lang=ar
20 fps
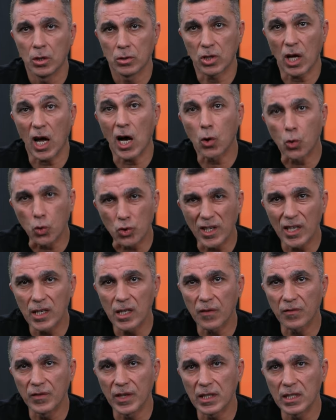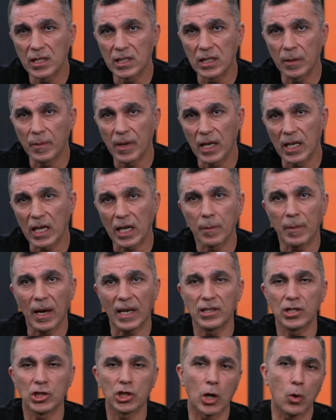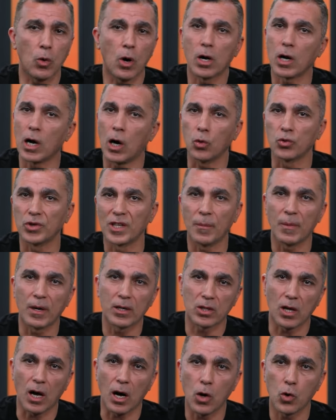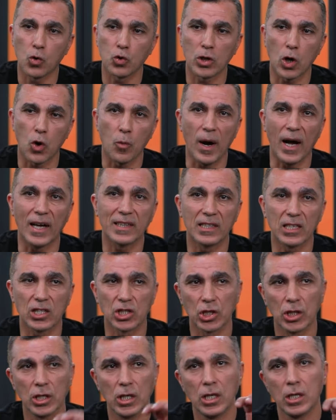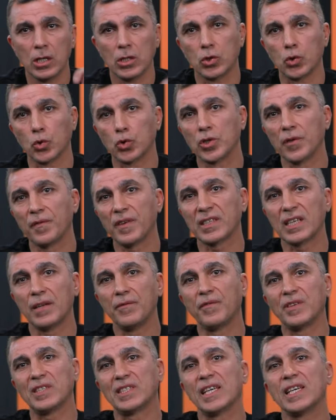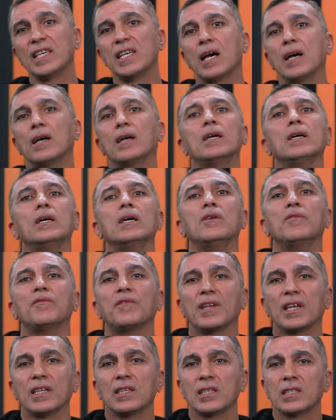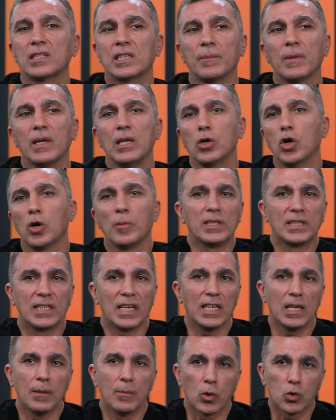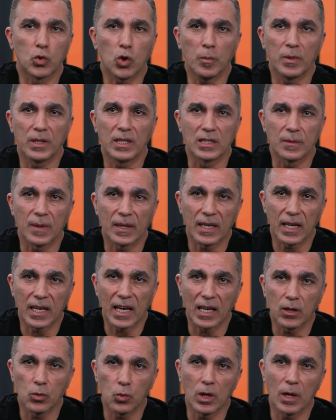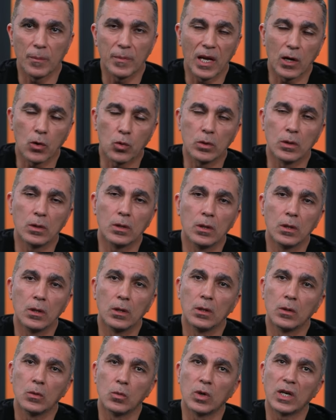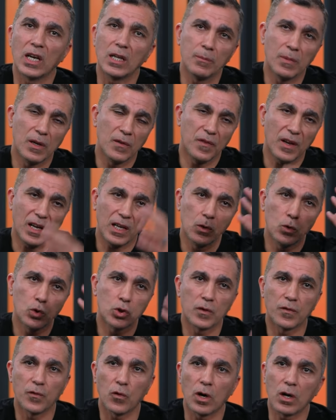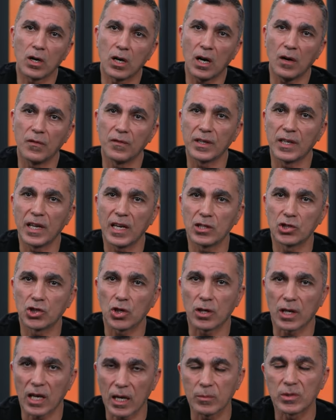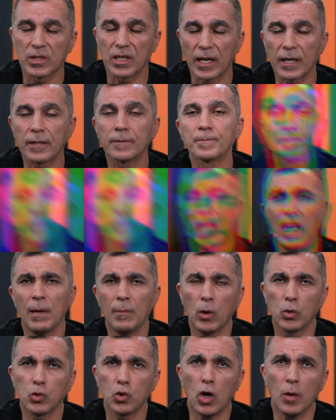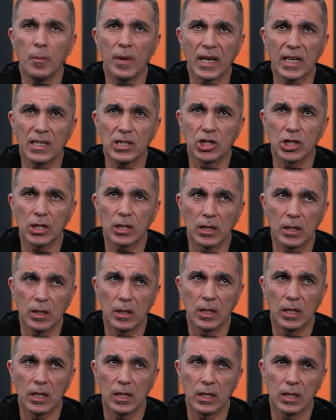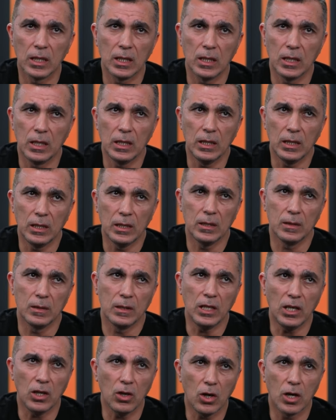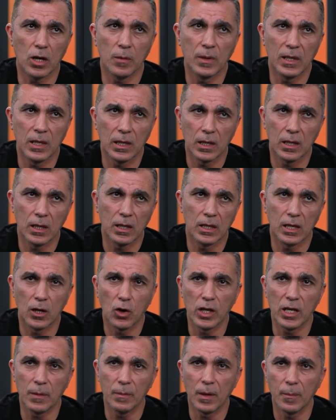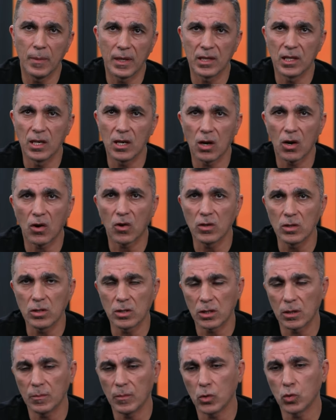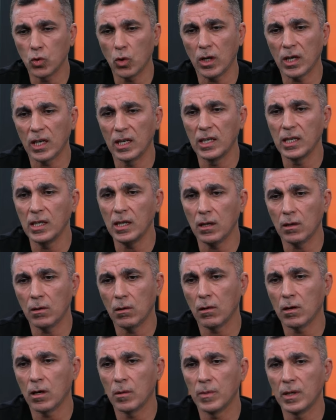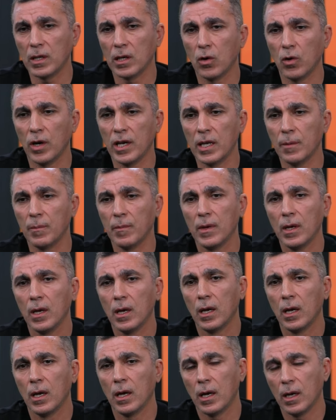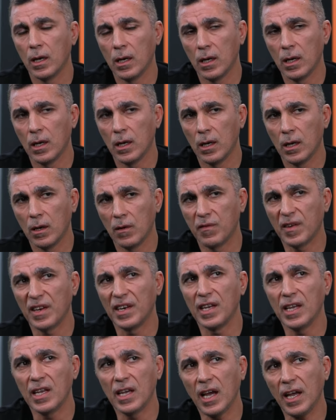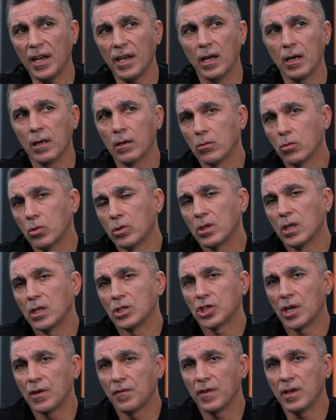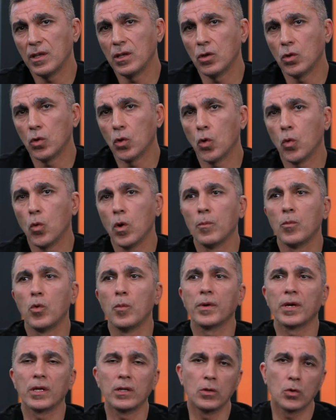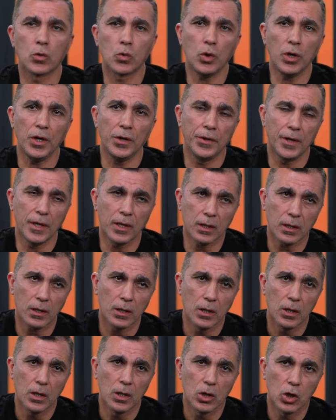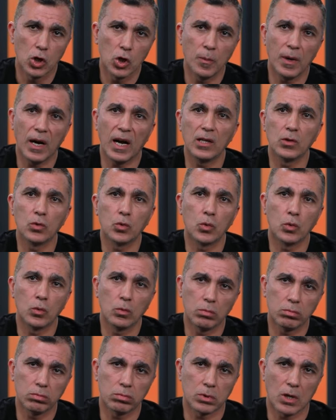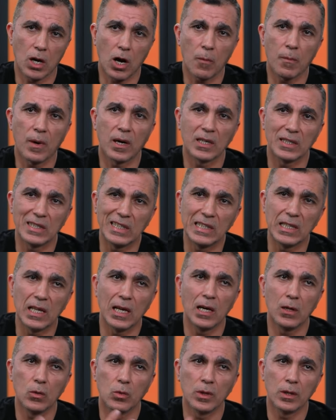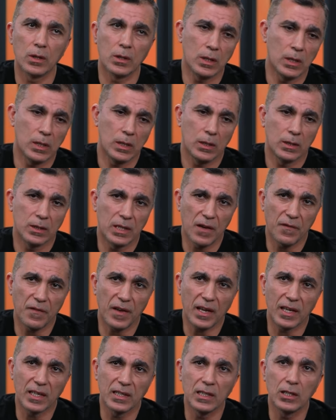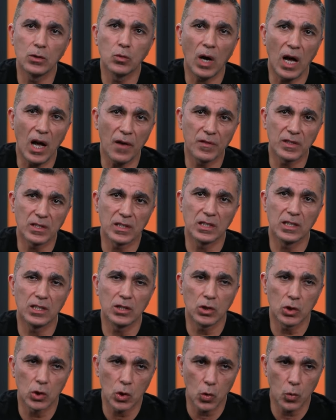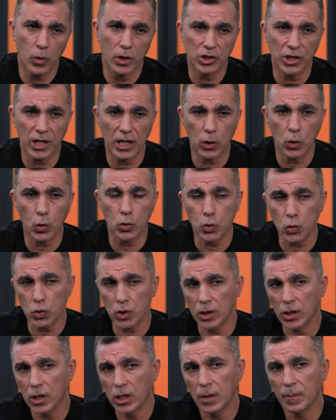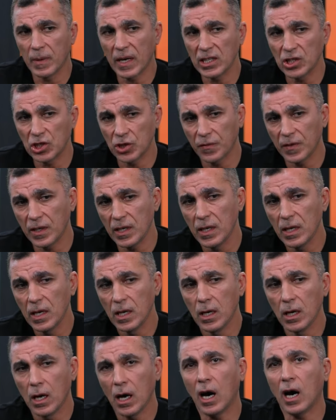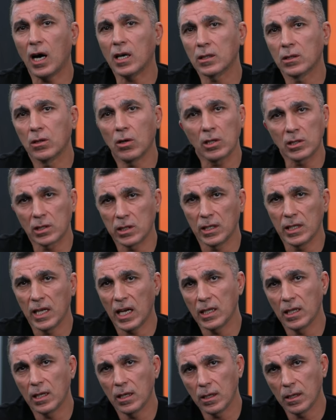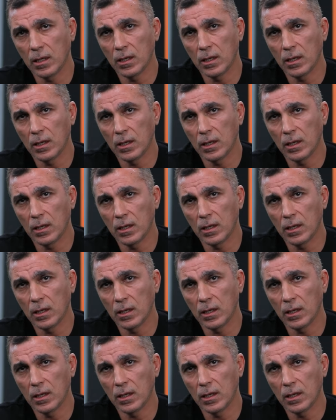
تعاقديه في نادي الزمالك يعني محدش هيوقع قدامك تعاقد او محدش ذو صفه تنفيذيه في نادي الزمالك وبالتالي الموضوع بالنسبه لنا كانه لم يكن وكان بالفعل يوسف وقع في نهايه شهر خمسة يعني لا الموضوع ما كانش آه، آه، ليه علاقه بالجوانب الماديه خالص الموضوع كان ليه علاقه بالجوانب الفنيه احنا كنا شايفين ان هو ممكن يروح هناك يبقى عنده رغبه جديده ودافع جديد وحافز جديد ان هو يشارك خصوصا ان ما كانش فيه عرض اصلا يعني